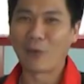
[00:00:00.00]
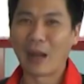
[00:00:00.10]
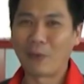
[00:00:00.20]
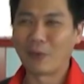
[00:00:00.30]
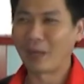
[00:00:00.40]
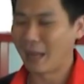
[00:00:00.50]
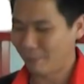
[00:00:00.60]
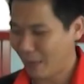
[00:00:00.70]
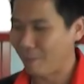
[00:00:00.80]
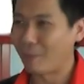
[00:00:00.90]
ม่ของเรานะครับ
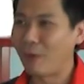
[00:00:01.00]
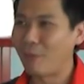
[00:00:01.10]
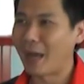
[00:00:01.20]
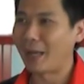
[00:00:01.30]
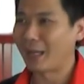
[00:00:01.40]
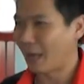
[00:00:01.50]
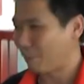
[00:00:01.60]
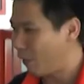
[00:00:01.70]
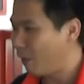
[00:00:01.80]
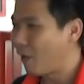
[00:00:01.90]
นำเข้ามานะครับ
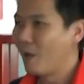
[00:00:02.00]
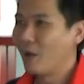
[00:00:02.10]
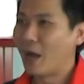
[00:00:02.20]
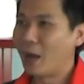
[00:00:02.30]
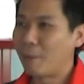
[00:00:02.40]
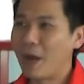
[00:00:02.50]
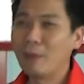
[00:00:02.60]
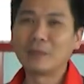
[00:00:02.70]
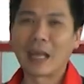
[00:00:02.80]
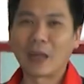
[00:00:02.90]
ก็เพิ่
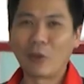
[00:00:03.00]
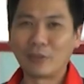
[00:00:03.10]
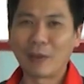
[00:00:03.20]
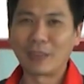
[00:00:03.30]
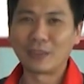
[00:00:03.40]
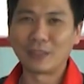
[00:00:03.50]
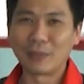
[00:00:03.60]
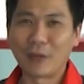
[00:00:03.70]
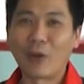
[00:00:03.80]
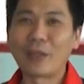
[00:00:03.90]
มจาก 115ซีซี
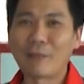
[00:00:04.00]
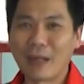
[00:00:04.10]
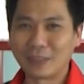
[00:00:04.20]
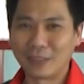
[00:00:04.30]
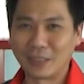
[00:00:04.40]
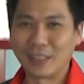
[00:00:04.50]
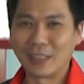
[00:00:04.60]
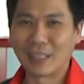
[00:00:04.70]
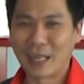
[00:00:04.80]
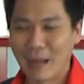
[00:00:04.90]
เป็น 125ซีซี
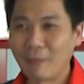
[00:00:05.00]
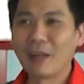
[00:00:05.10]
นะ